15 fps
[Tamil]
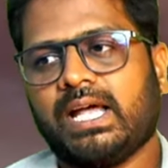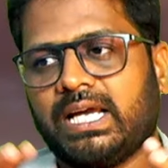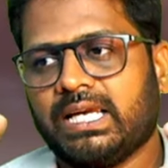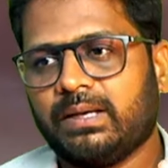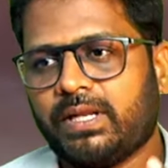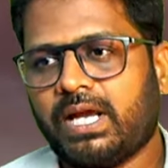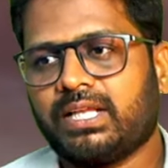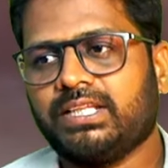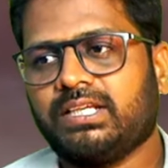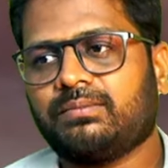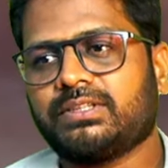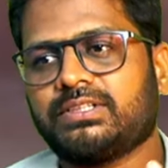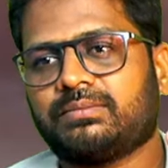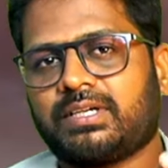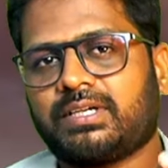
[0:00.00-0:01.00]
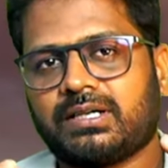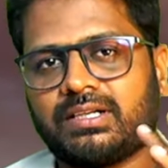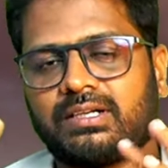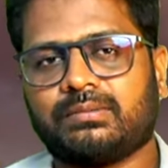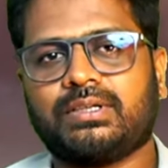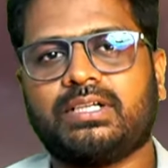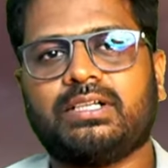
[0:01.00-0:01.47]
இப்படி அதிகபட்சமான
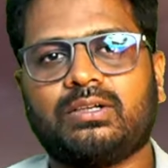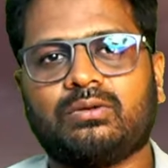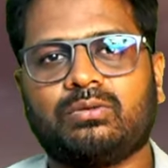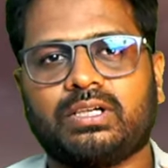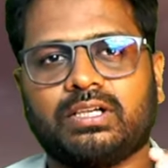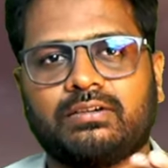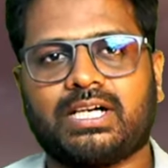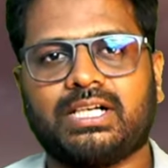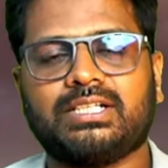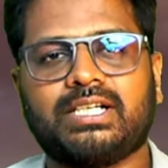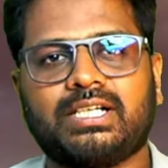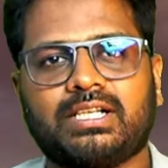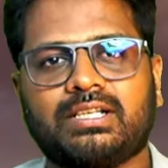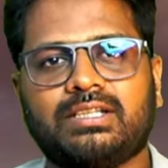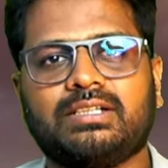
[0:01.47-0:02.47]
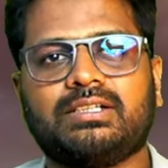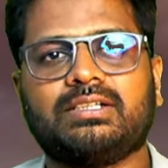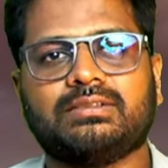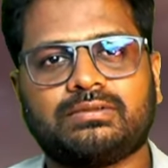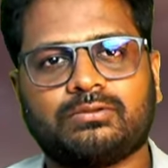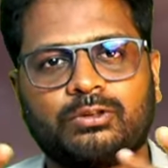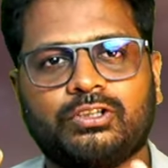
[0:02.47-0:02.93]
நபர்கள் உங்களுடைய வாழ்க்கையிலேருந்து
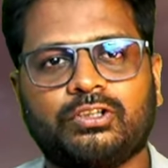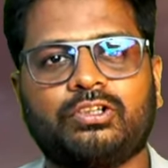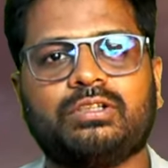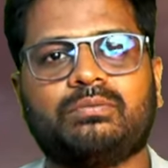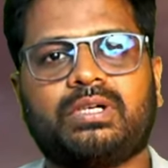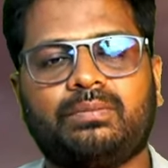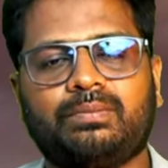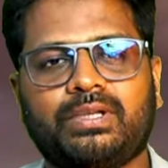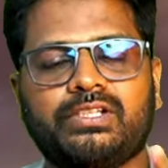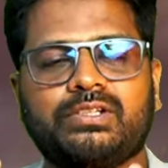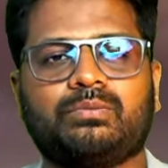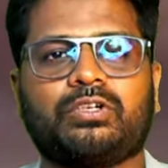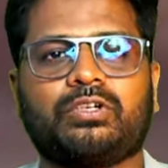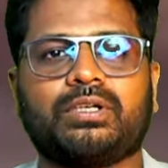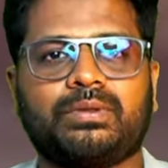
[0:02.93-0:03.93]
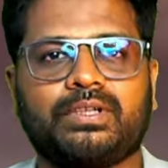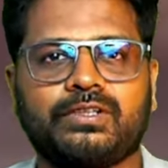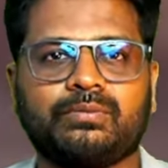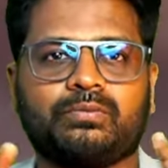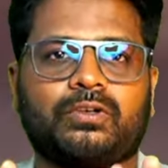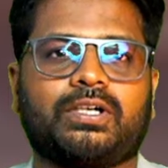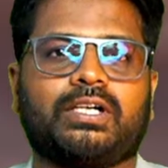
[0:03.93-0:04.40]
கொஞ்சம் கொஞ்சமாக பிரிஞ்சு போக
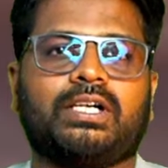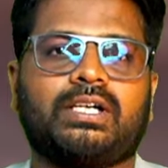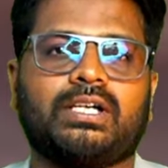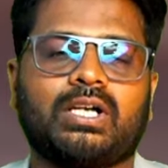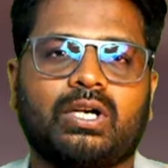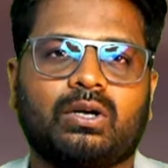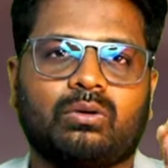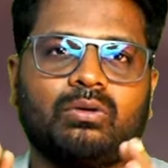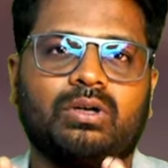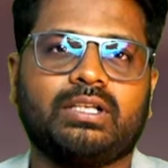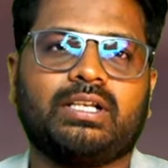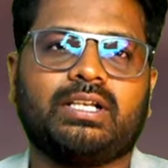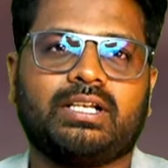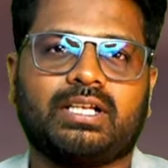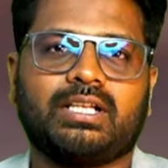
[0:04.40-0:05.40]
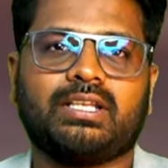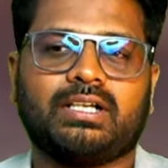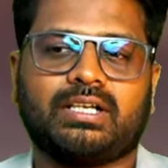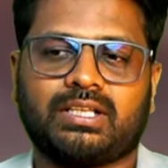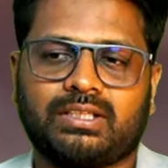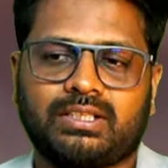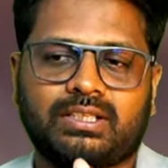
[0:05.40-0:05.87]
பிரிஞ்சு போக உங்களுக்கு
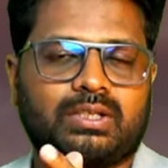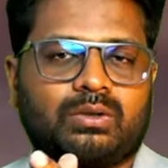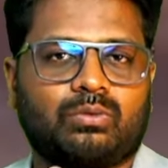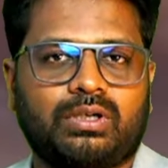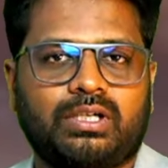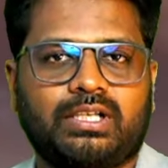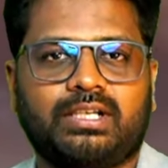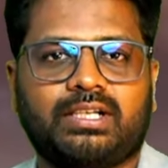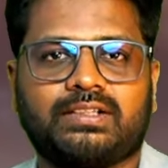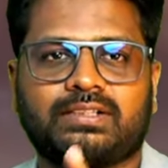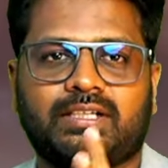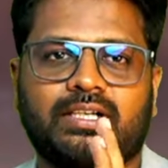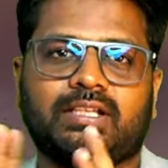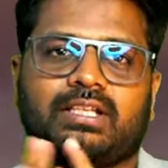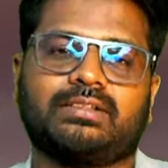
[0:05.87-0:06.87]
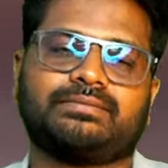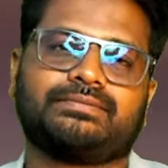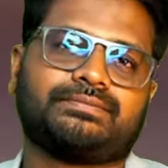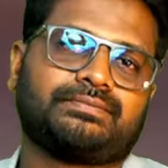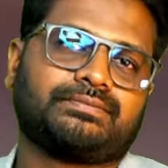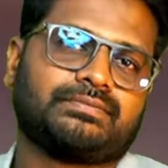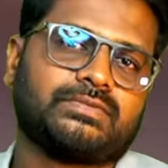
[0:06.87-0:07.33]
இருக்கிறதுங்கிறது ஒன்று இன்னசென்ட் தான்
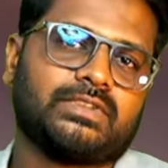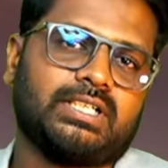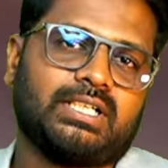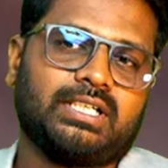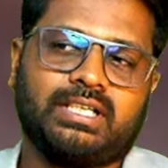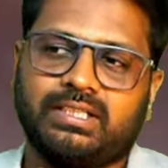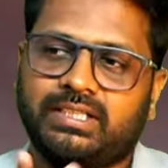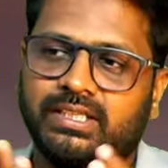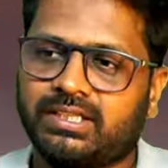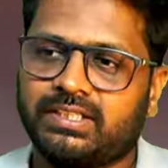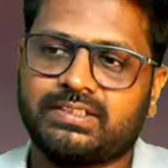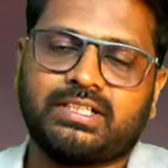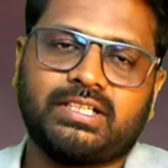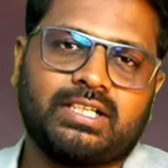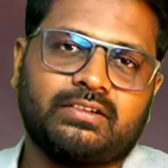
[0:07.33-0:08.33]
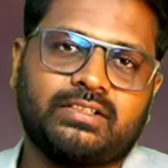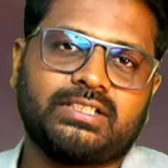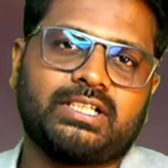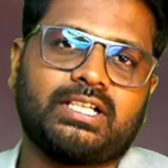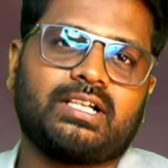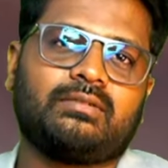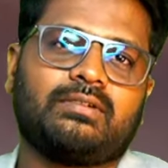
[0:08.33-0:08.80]
இந்த இன்னசென்ட்டுகளை
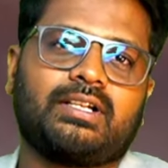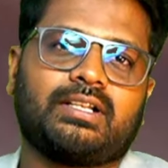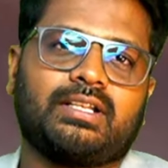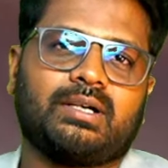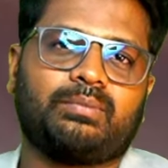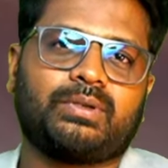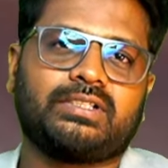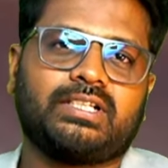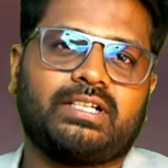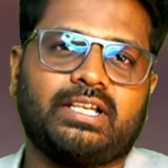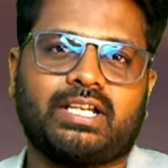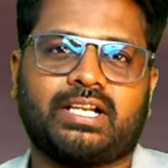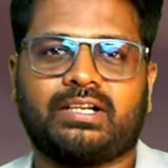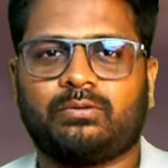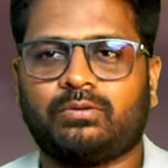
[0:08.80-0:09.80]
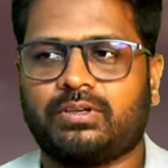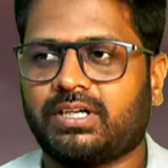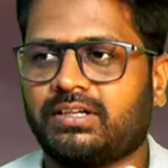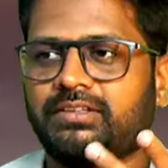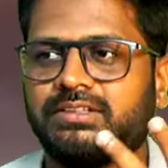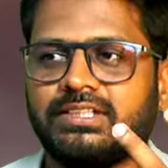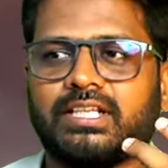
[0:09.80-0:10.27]
வச்சுக்கிட்டு என்ன பண்ணுறது அப்புறம் சண்டிகளா
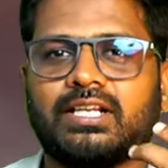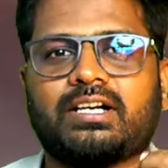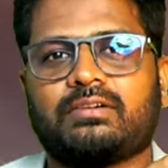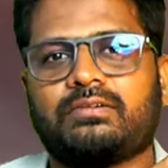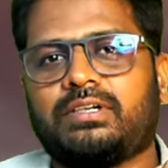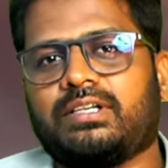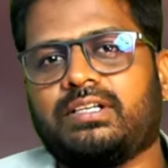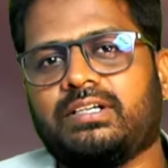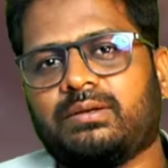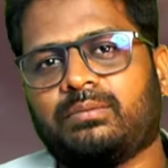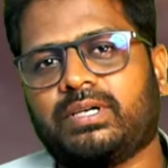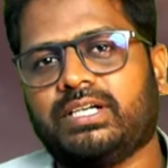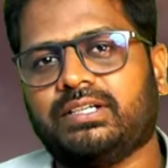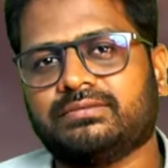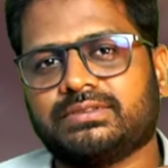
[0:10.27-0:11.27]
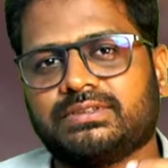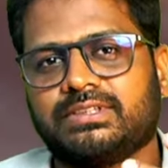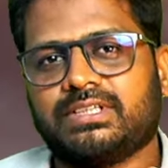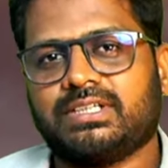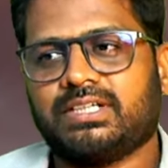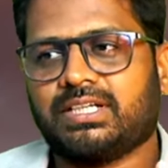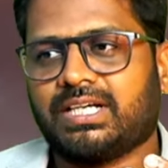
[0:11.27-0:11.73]
உங்களெல்லாம் வச்சுக்கிட்டு என்னடா பண்ணுறதுங்கிற மாதிரி
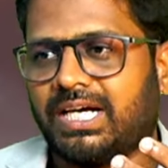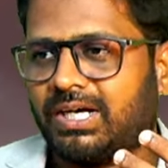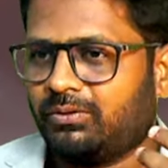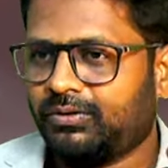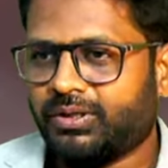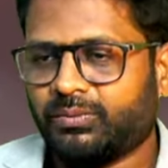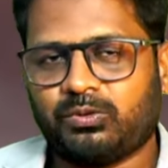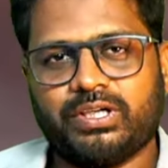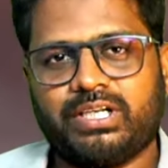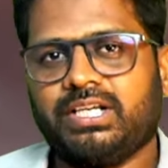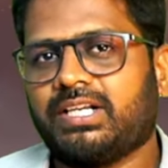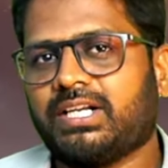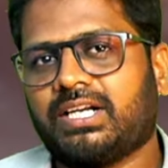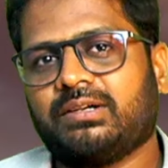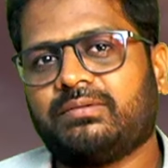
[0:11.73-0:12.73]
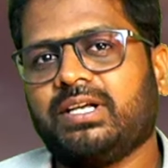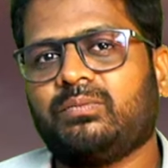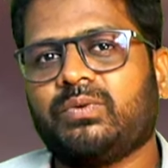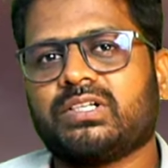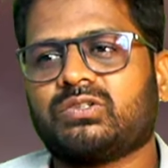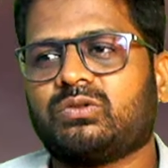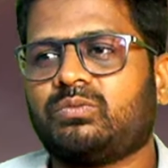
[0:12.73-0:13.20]
அவங்ககிட்ட போய் நீங்கள் நல்லபடியாக
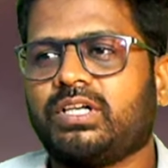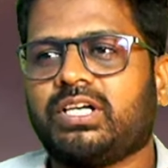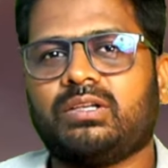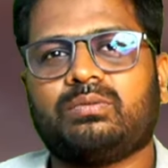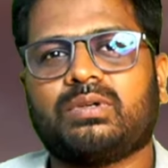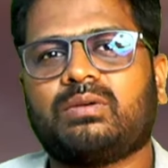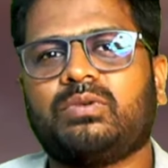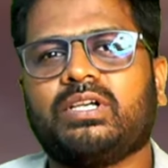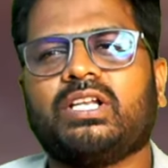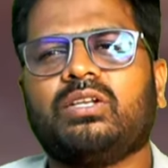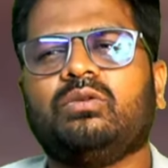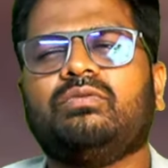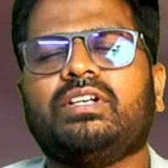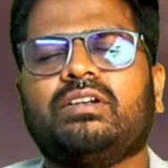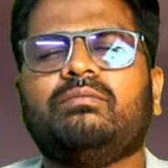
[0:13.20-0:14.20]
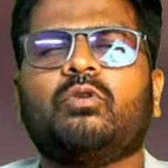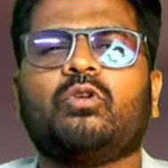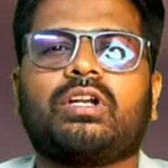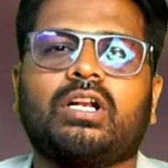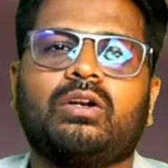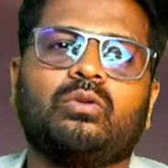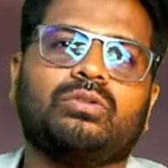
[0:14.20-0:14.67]
பேச முடியாது இது பண்ண முடியாது யூ ஃபீல்
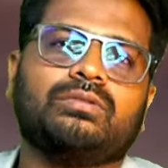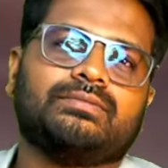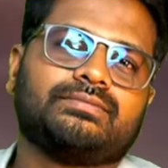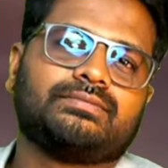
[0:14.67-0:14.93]
மோர் அலோன்